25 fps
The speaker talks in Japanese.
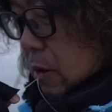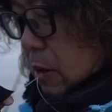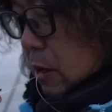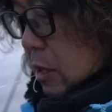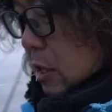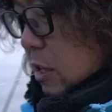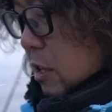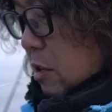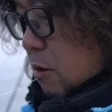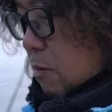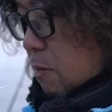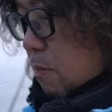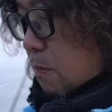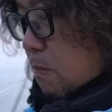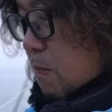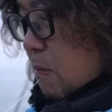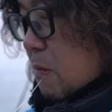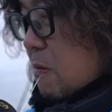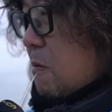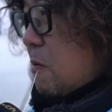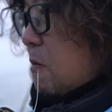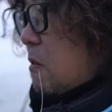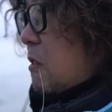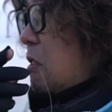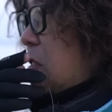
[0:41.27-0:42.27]
あ
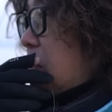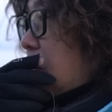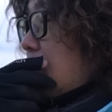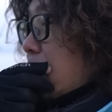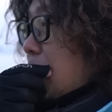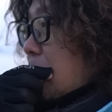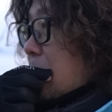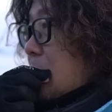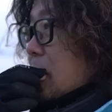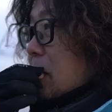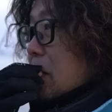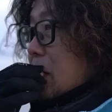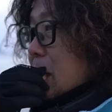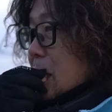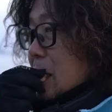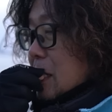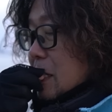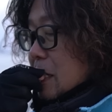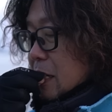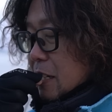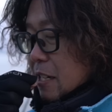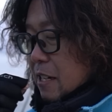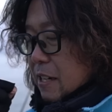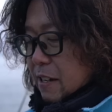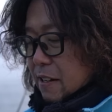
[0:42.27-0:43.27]
大晦日な
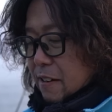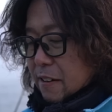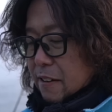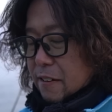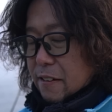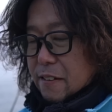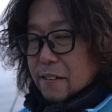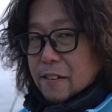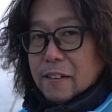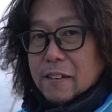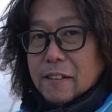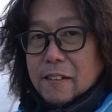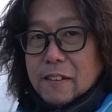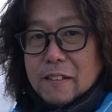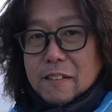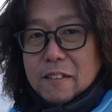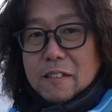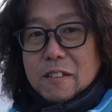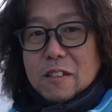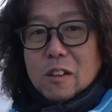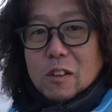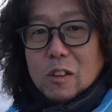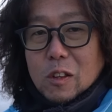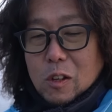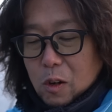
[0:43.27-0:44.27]
んで
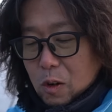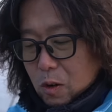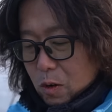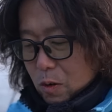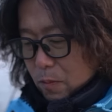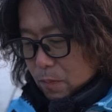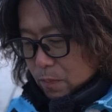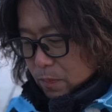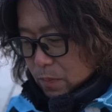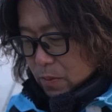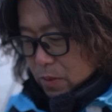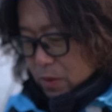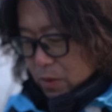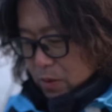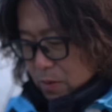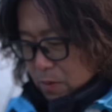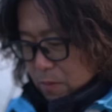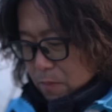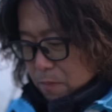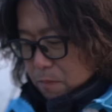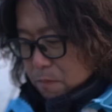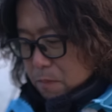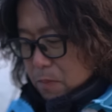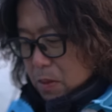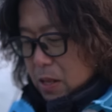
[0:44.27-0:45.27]
ちょっと
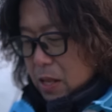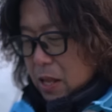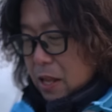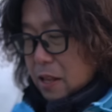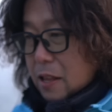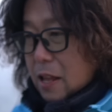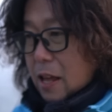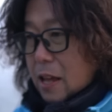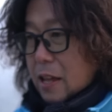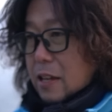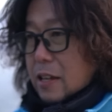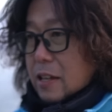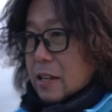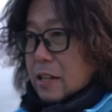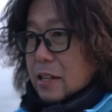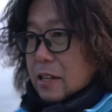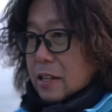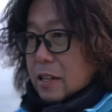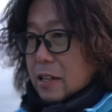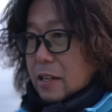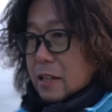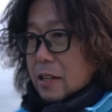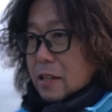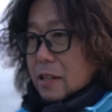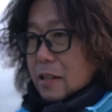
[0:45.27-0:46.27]
めでたい
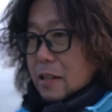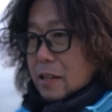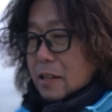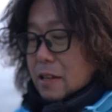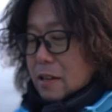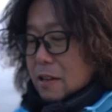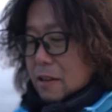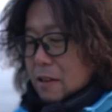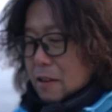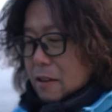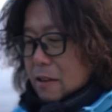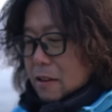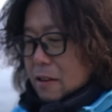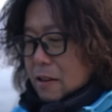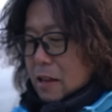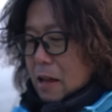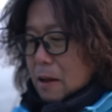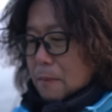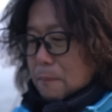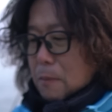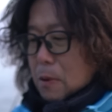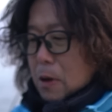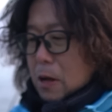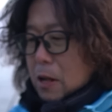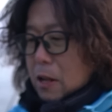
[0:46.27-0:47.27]

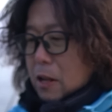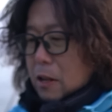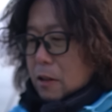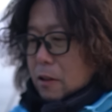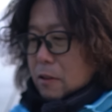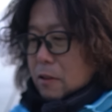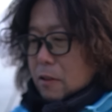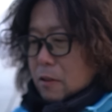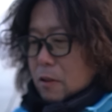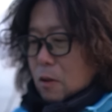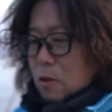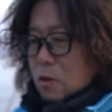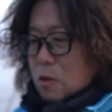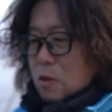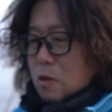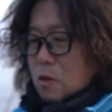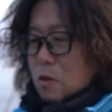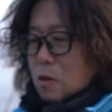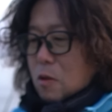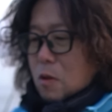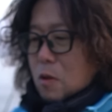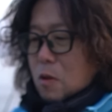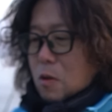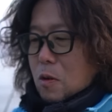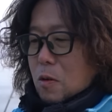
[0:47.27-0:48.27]
やっぱ年
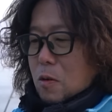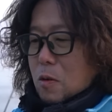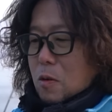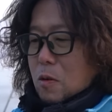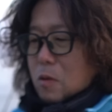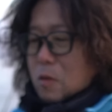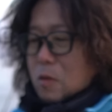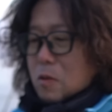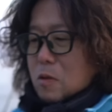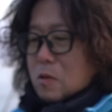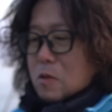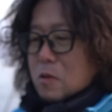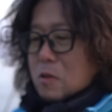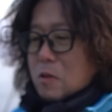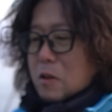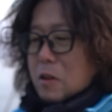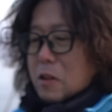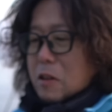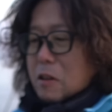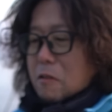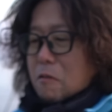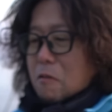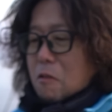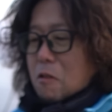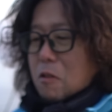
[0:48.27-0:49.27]
のく
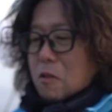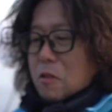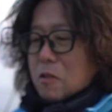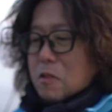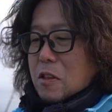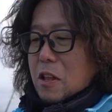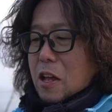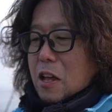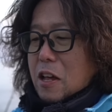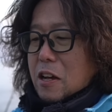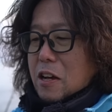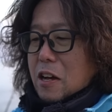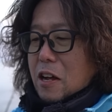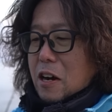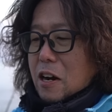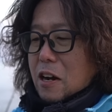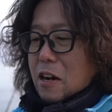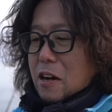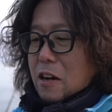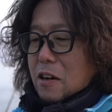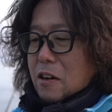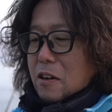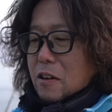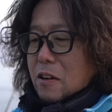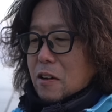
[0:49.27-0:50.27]
りをしたいから